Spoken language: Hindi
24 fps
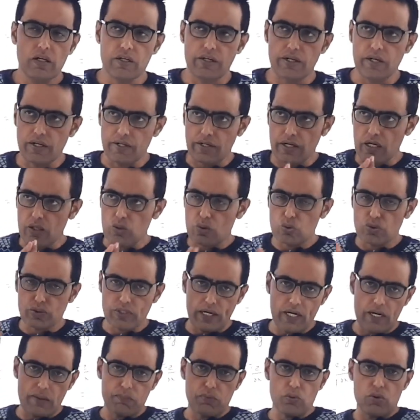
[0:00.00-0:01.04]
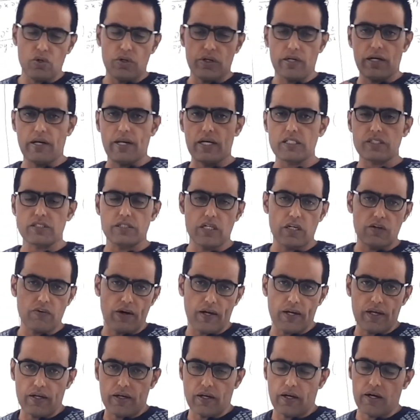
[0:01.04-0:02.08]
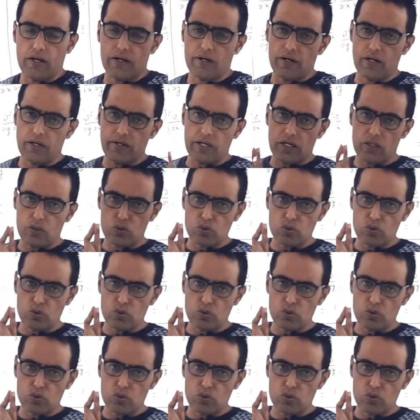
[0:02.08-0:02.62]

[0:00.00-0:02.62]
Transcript: डेल्टा टू जेड अपॉन डेल एक्स डेल वाई एंड डेल्टा